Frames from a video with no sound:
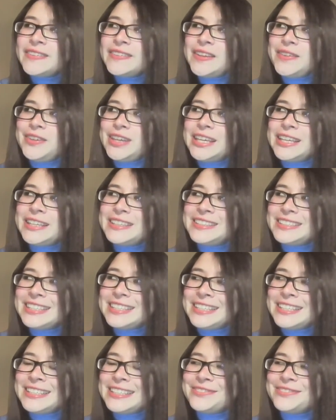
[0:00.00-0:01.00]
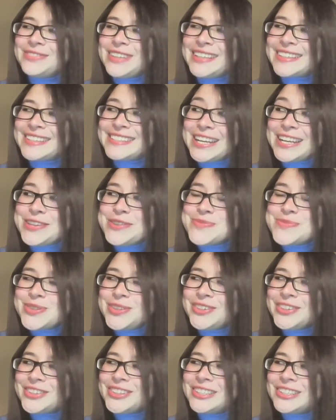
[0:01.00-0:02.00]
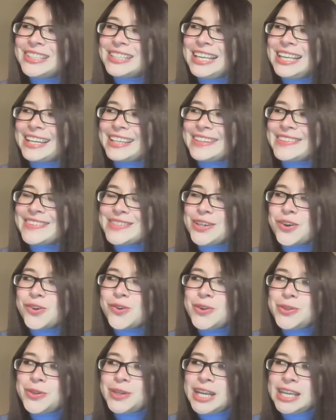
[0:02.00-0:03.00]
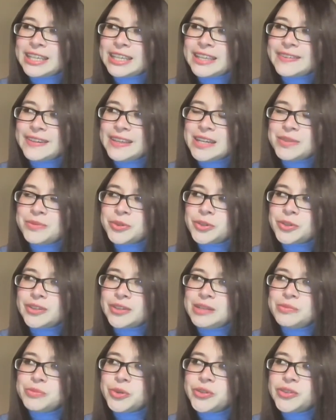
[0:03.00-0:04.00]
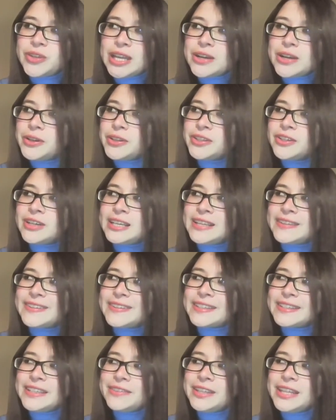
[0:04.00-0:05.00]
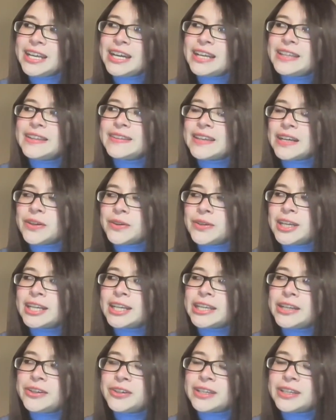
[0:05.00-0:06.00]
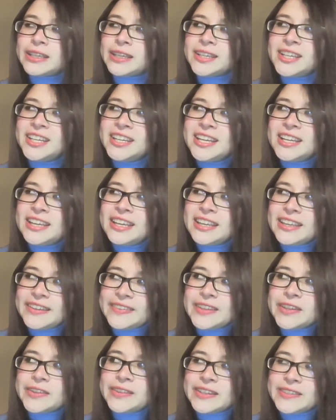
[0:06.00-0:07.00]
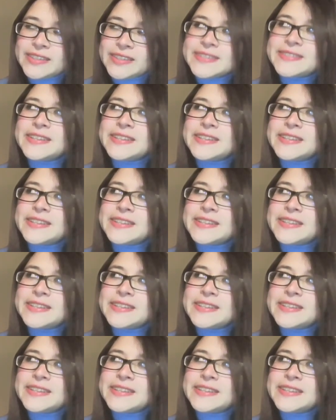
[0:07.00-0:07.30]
Si bien eh, extraño mucho la gestión cultural que hacíamos con el museo y todas las actividades, ahora creo que este, desde este